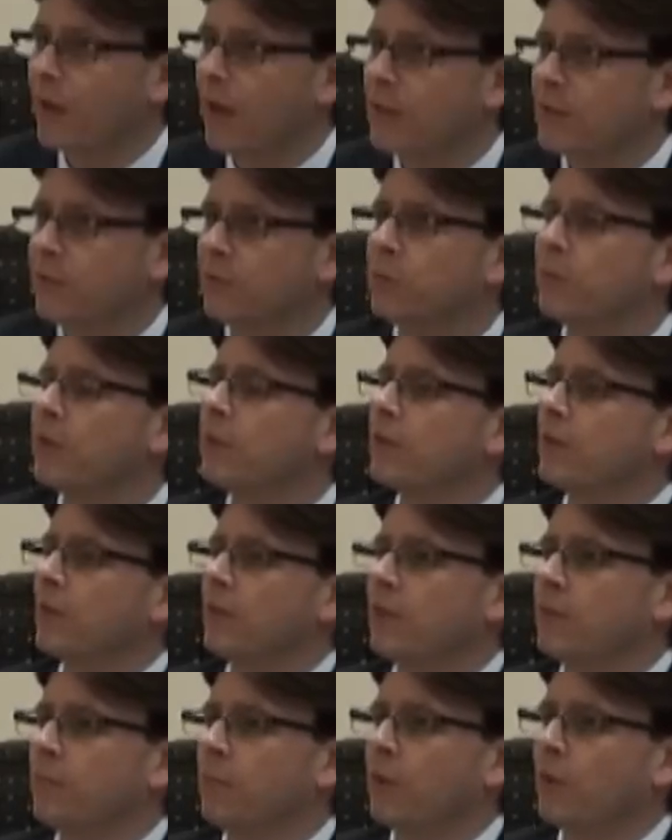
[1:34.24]
a z drugiej
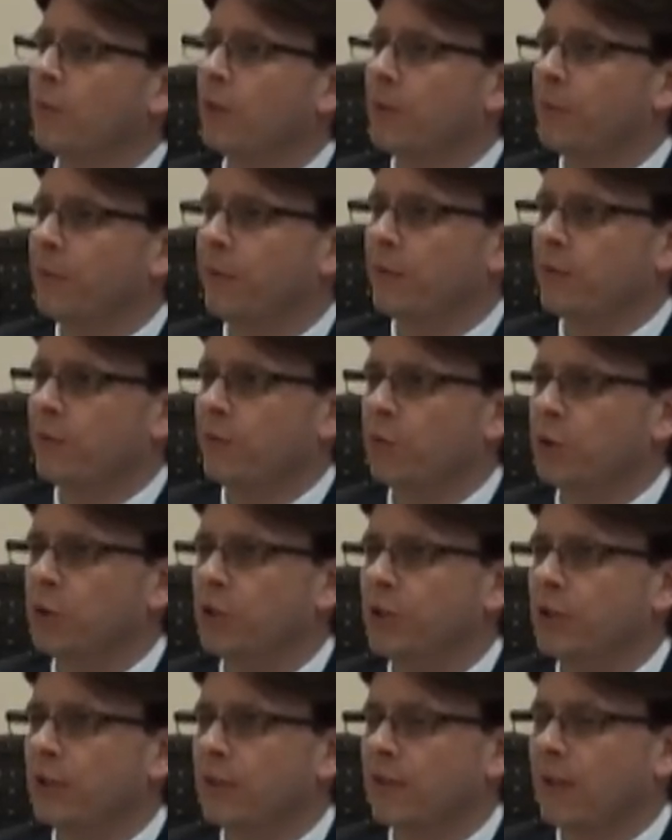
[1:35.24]
strony mogą na pewno
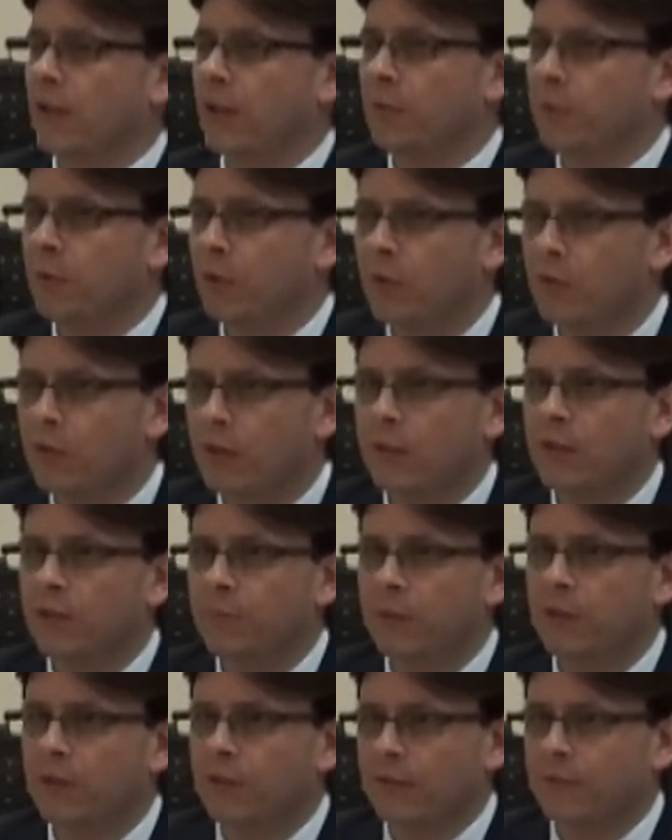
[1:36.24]
zwrócić się z takimi
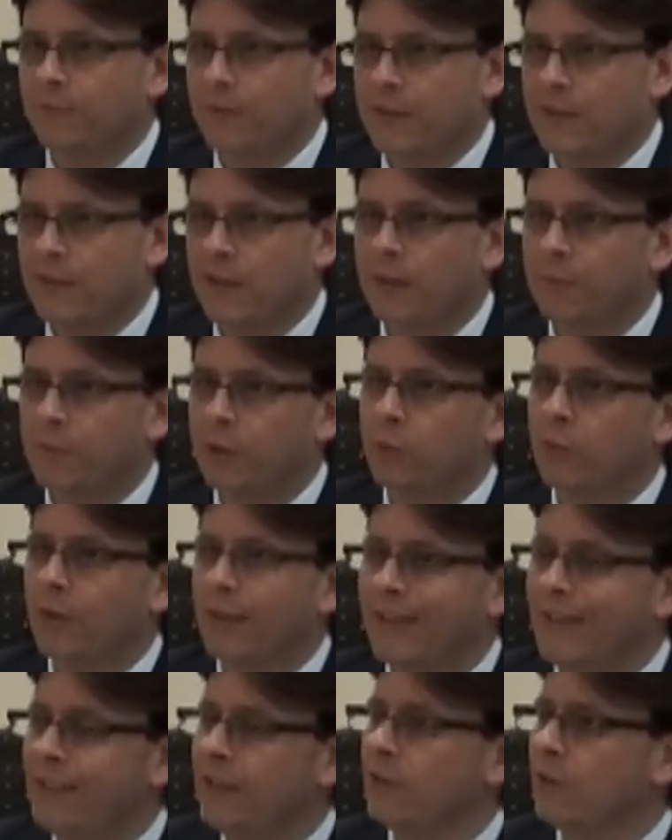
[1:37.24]
konkretnymi kwestiami, które
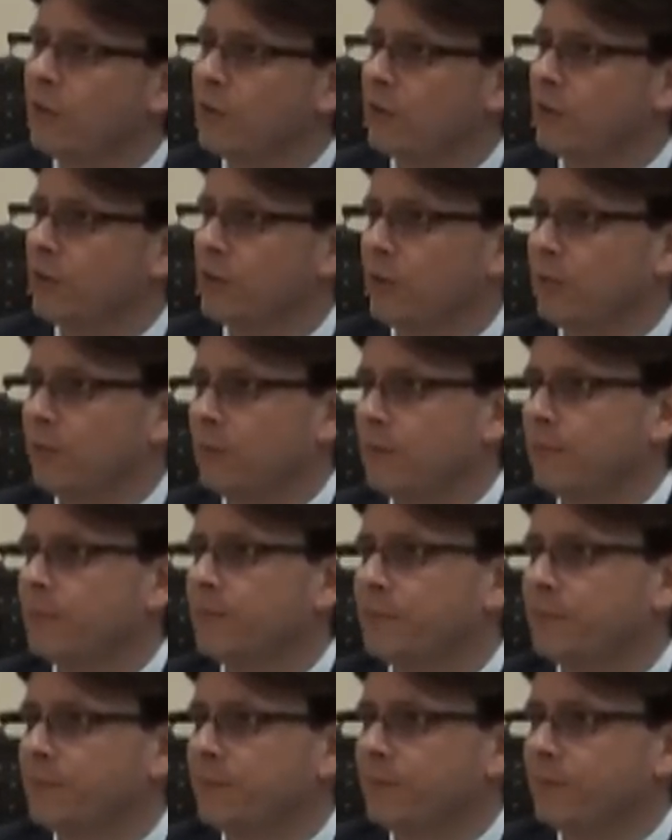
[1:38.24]
ich dotyczą
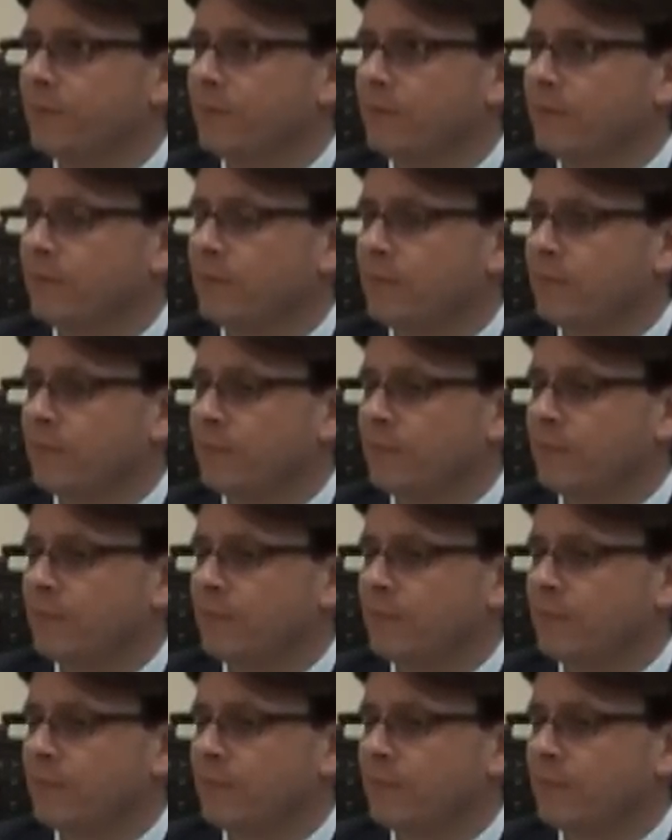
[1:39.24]
tak, z